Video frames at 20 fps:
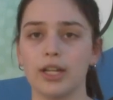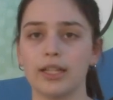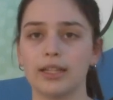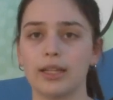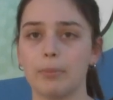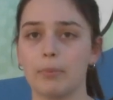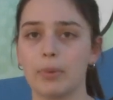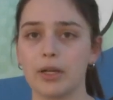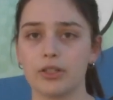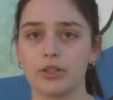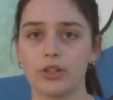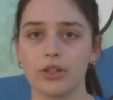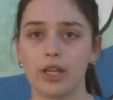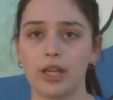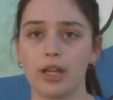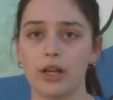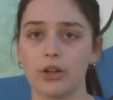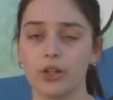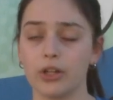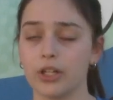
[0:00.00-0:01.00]
estas
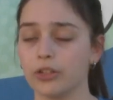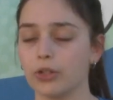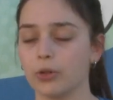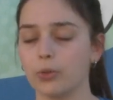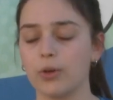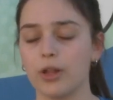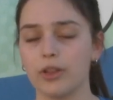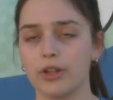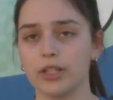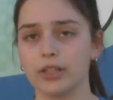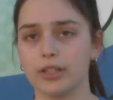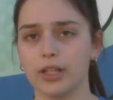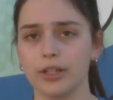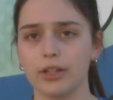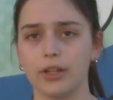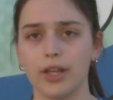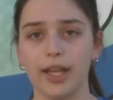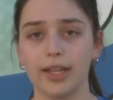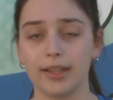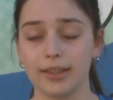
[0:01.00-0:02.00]
personas, con estos jugadores
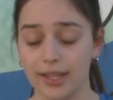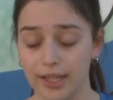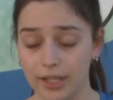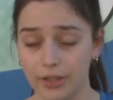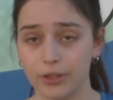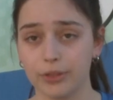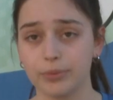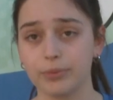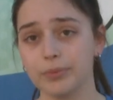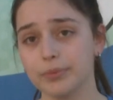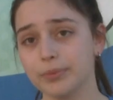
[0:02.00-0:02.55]
externos.